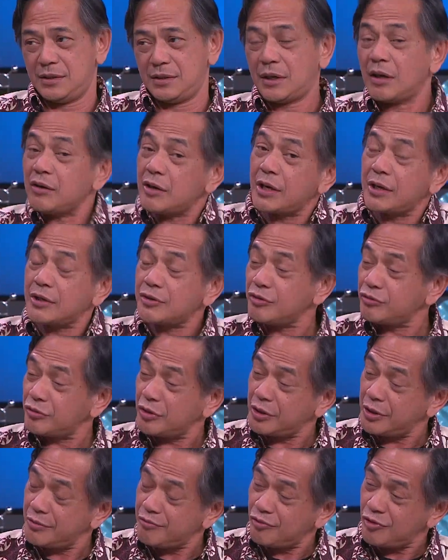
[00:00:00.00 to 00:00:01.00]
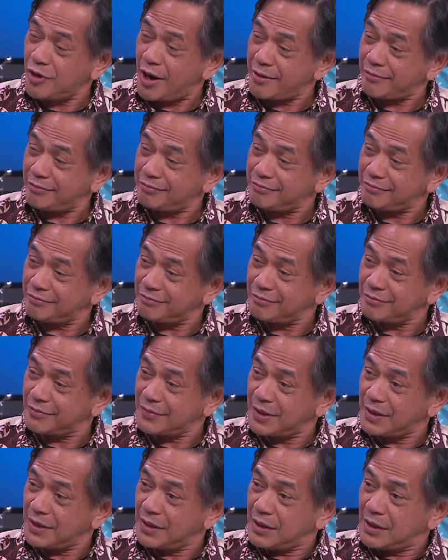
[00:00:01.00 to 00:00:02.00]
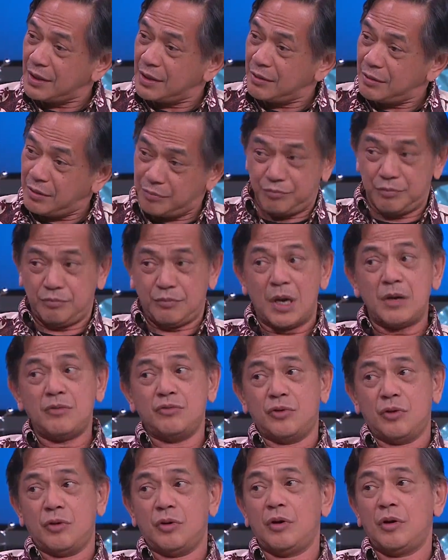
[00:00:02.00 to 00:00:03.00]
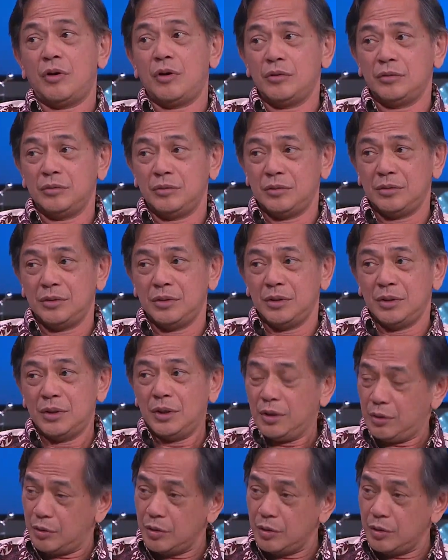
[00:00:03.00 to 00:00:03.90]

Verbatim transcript: Kalau ada syuting oh, di bulan. kalau ada tawaran syuting di bulan mau? Mau dong. Serius mau?